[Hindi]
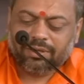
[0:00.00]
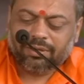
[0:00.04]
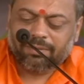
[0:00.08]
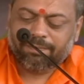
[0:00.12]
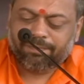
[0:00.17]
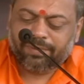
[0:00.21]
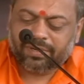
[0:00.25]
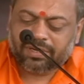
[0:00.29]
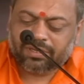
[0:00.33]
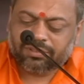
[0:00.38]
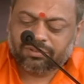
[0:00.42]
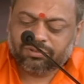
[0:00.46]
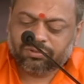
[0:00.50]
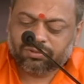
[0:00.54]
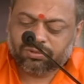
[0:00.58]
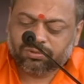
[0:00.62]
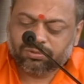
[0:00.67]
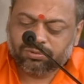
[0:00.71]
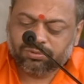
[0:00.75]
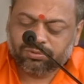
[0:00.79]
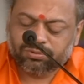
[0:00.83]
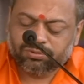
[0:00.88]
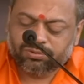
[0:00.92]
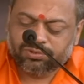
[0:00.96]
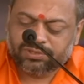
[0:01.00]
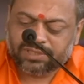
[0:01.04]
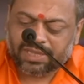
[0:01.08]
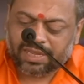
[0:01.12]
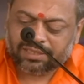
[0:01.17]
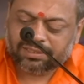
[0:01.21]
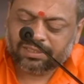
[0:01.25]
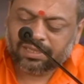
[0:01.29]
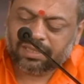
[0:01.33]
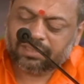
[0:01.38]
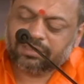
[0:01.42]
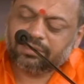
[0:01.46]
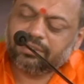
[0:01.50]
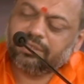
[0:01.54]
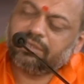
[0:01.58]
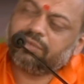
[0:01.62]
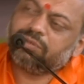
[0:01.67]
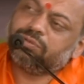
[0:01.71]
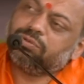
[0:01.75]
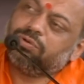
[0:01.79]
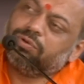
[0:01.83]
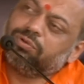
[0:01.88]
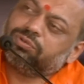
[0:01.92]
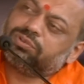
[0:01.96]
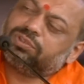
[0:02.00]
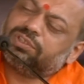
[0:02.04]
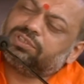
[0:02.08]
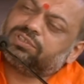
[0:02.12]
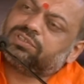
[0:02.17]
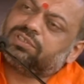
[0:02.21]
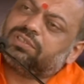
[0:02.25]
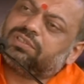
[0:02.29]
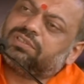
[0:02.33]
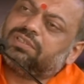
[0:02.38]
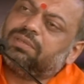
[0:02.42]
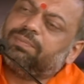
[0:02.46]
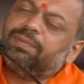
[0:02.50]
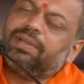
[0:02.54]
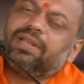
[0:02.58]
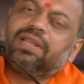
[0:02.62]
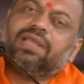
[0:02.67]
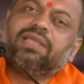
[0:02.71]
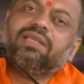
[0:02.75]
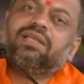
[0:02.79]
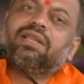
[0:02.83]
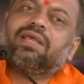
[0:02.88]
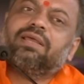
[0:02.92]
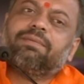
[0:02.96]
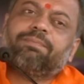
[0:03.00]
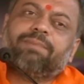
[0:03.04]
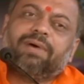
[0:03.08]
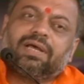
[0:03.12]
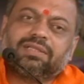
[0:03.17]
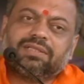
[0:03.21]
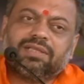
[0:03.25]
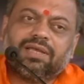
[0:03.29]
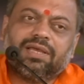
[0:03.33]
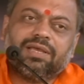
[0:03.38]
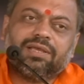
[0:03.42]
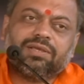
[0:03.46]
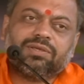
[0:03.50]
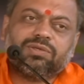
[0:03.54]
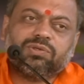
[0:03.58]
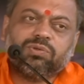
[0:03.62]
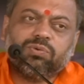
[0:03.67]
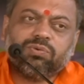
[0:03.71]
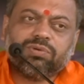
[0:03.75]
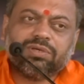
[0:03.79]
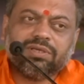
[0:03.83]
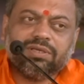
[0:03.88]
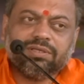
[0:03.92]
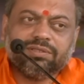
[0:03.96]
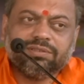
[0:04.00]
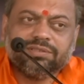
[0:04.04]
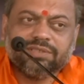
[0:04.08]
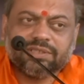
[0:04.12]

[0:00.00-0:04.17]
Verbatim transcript: परंतु ज़्यादा देर उस स्थिति में नहीं रह पाता है क्योंकि